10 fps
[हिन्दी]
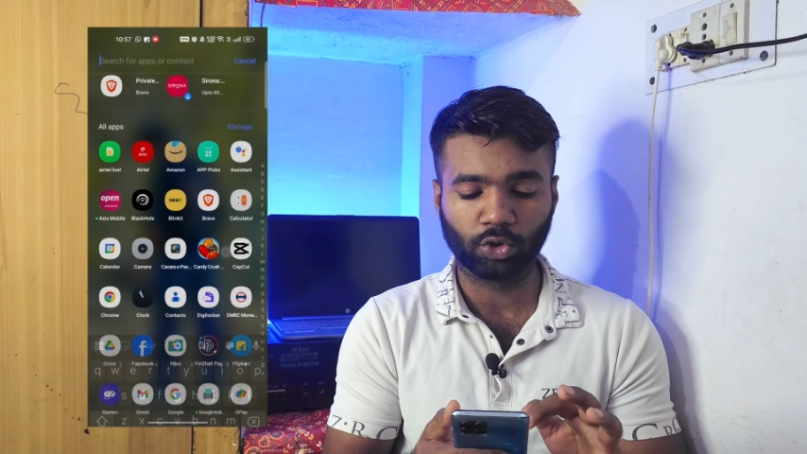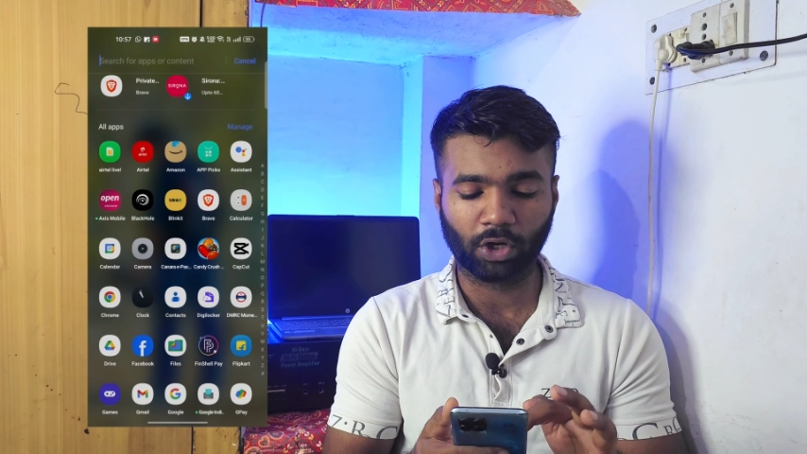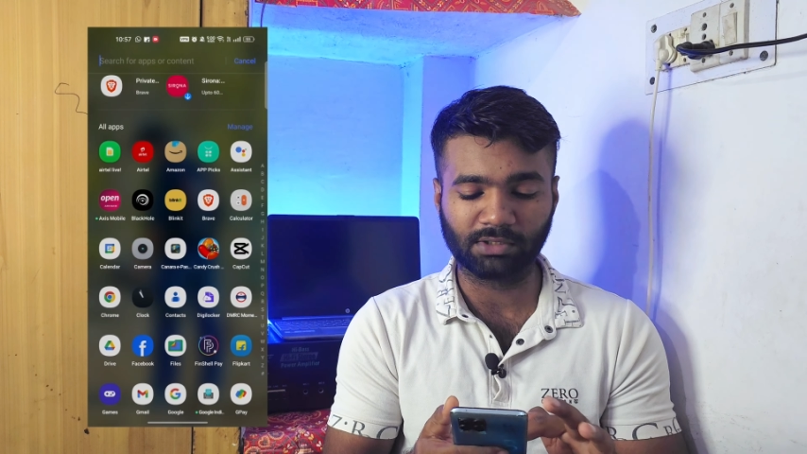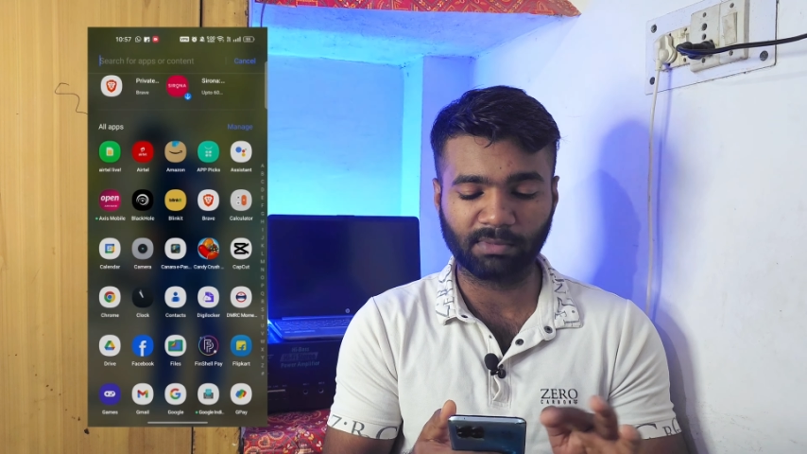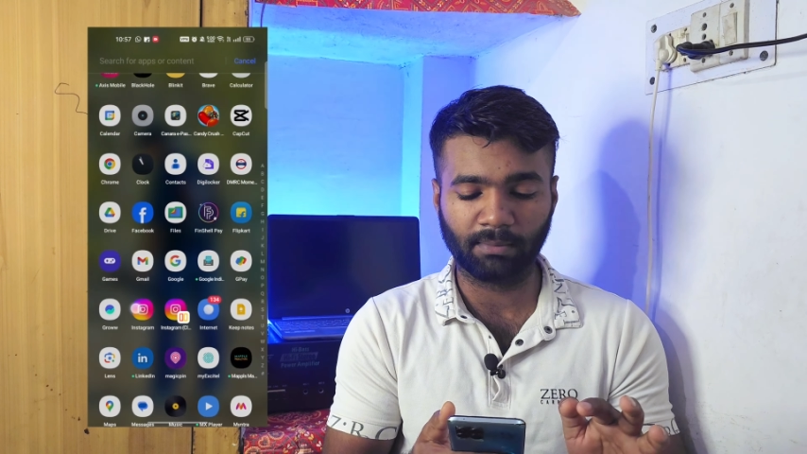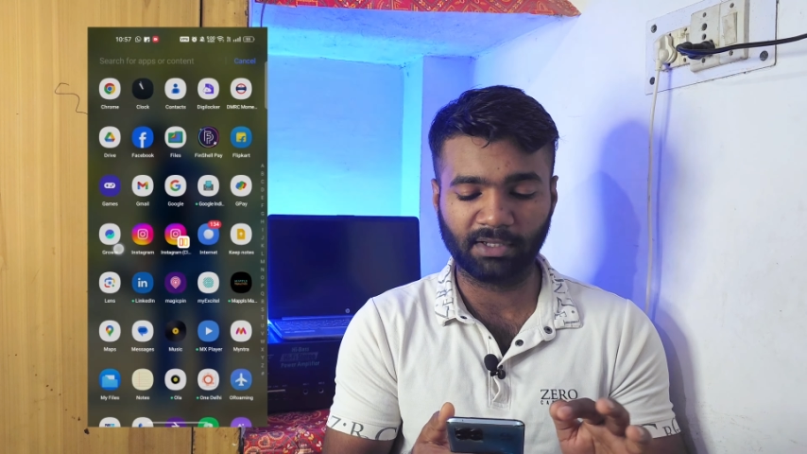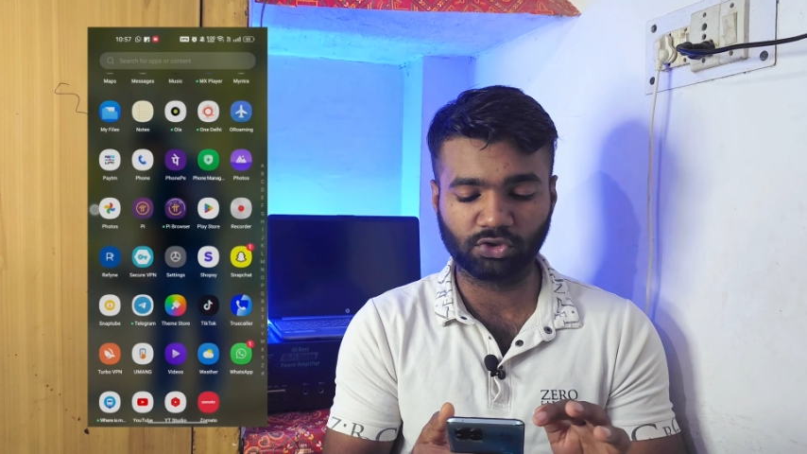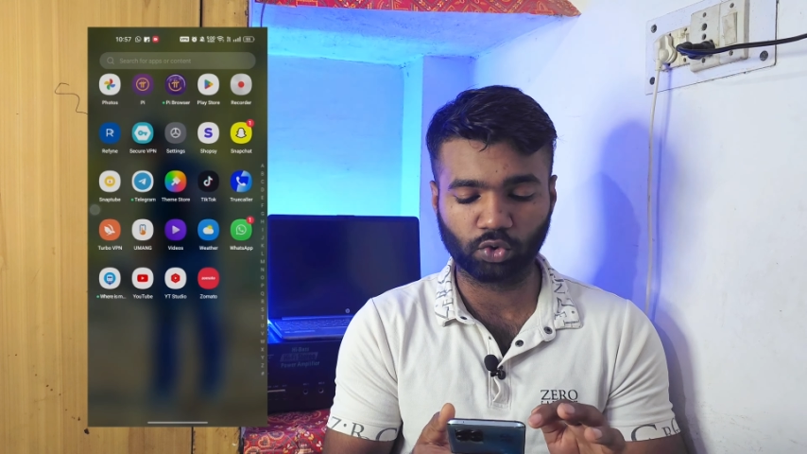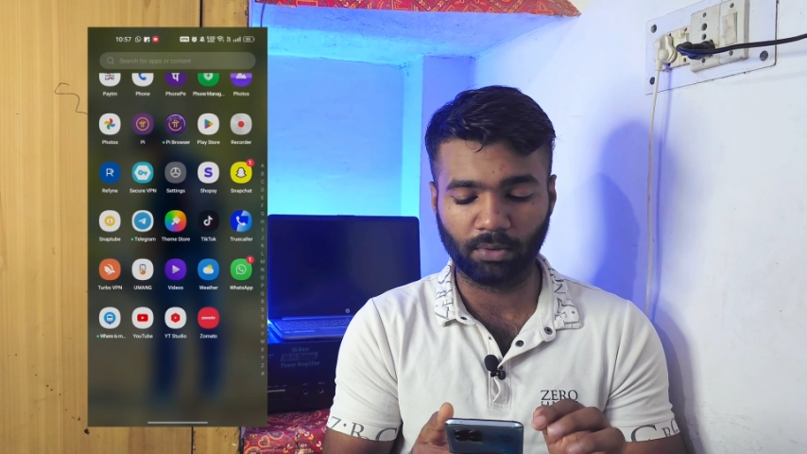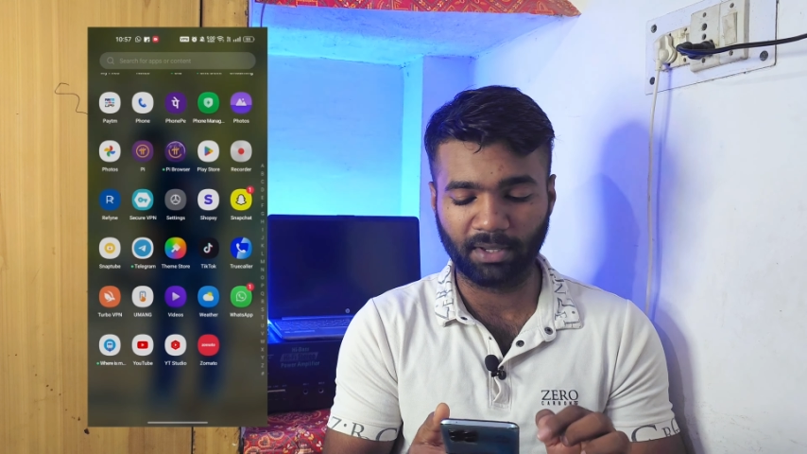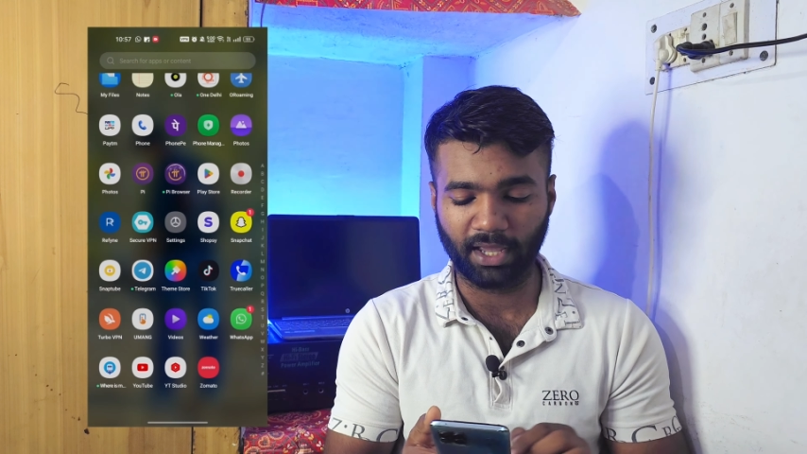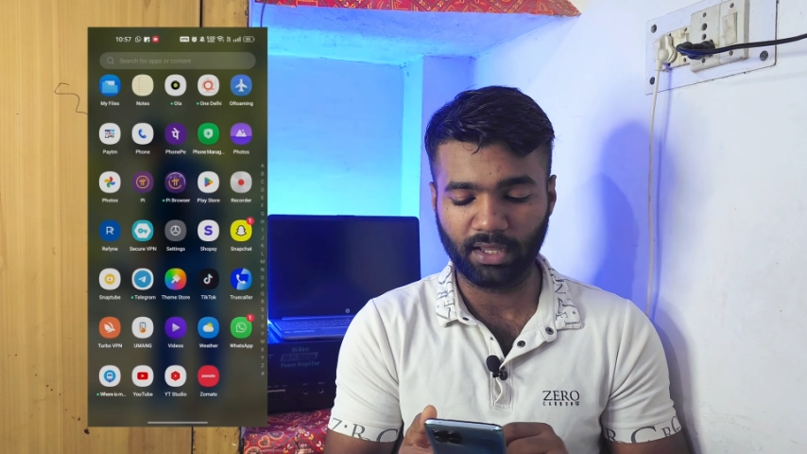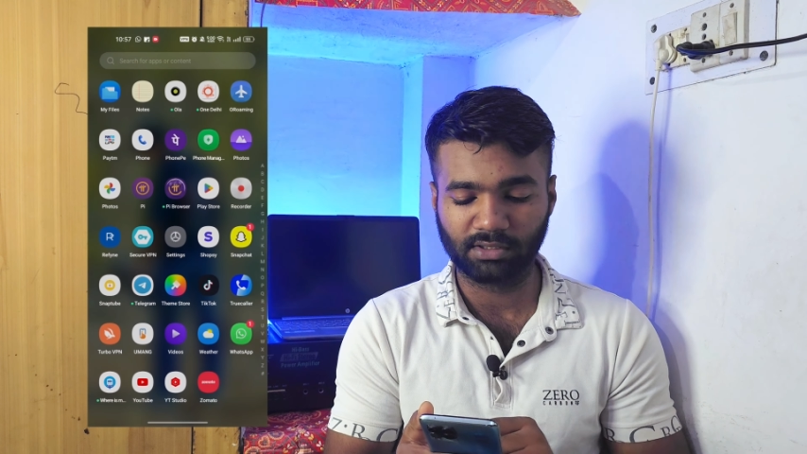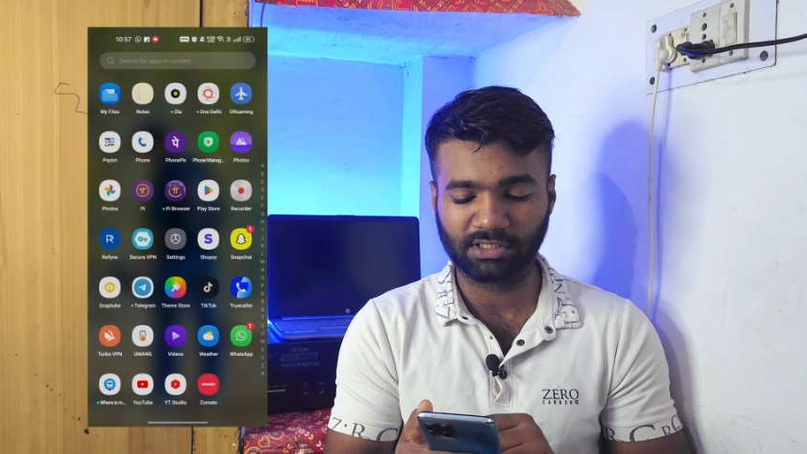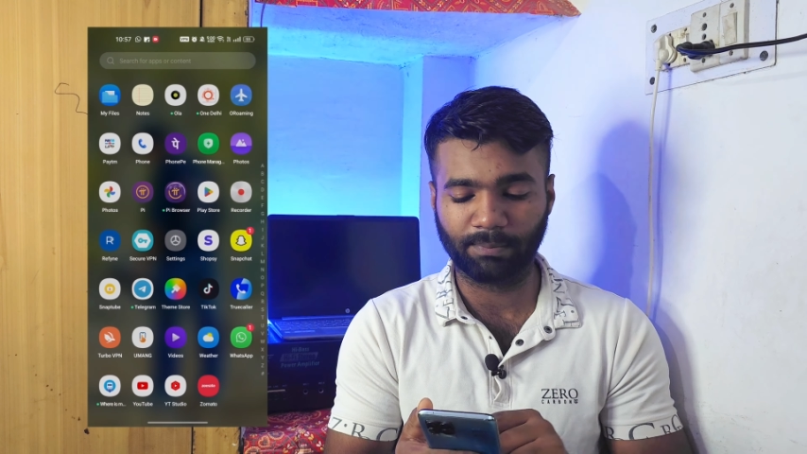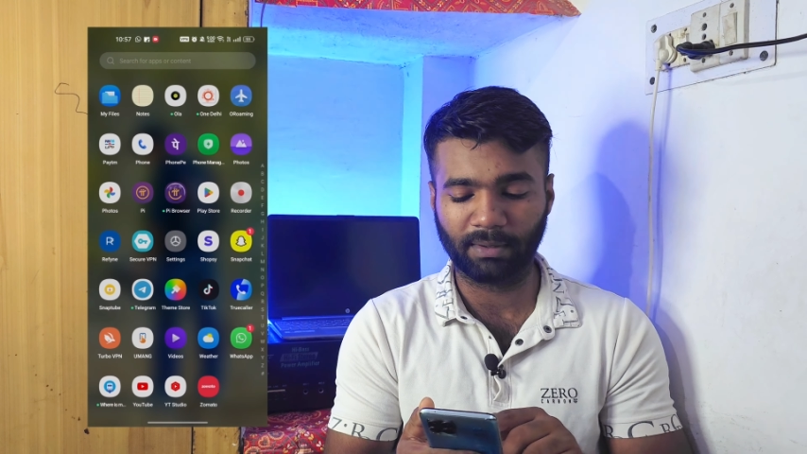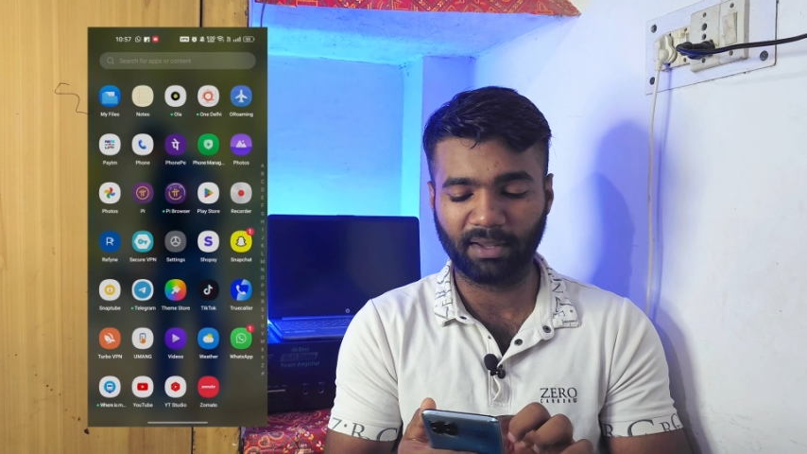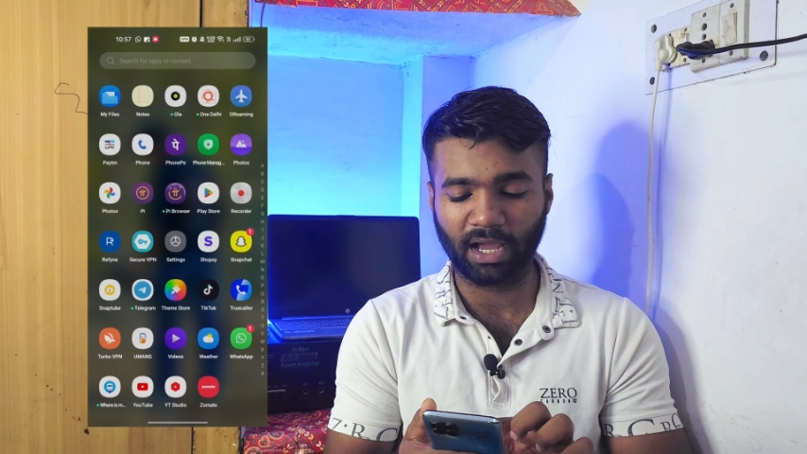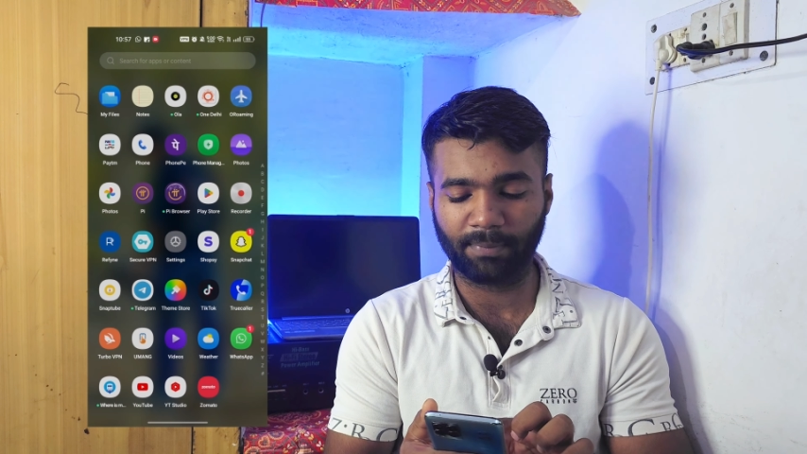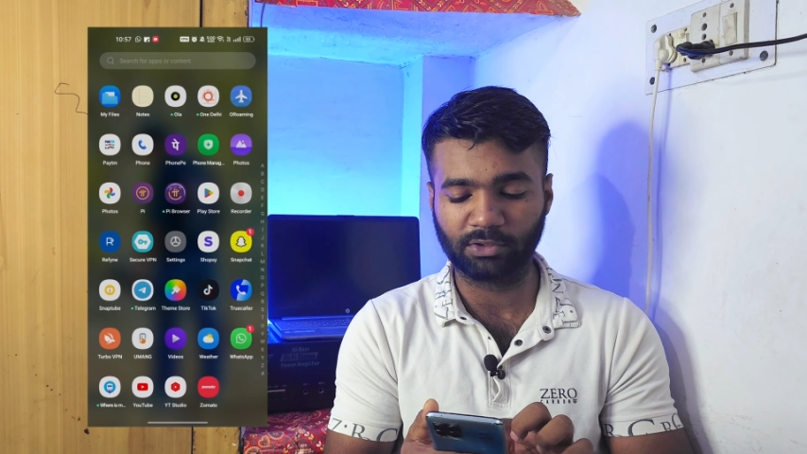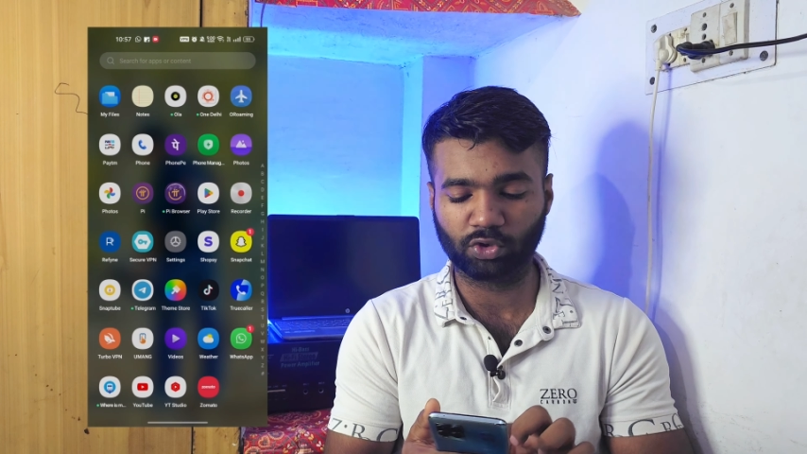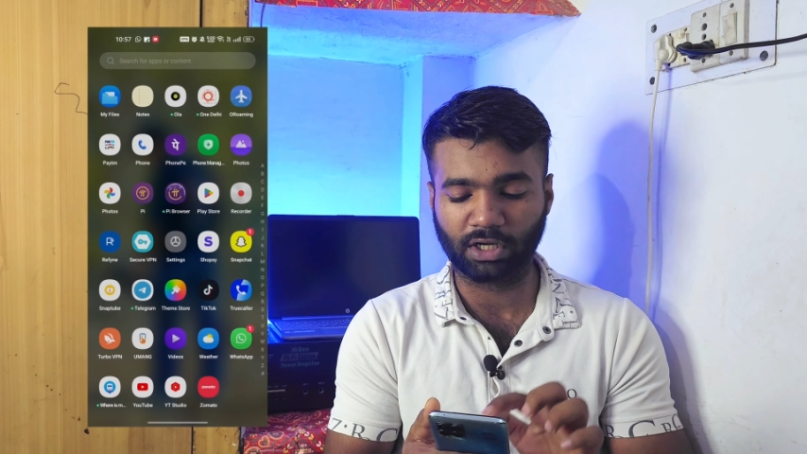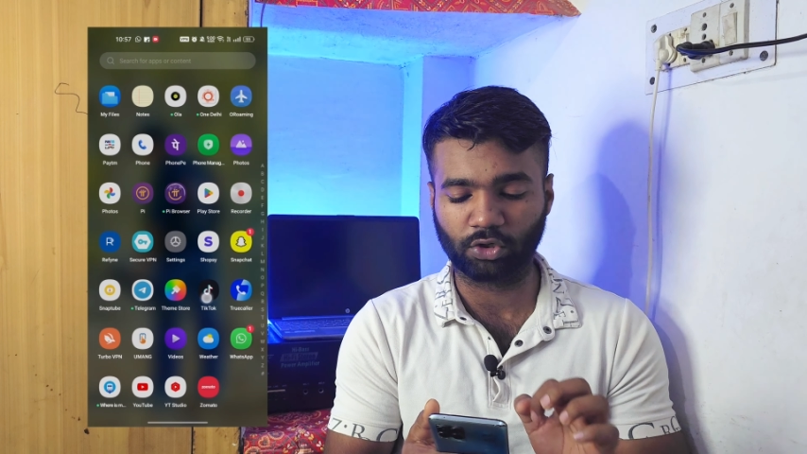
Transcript: तो गाइज मेरे में इंस्टॉल भी है सिंपल मैं यहाँ पे जो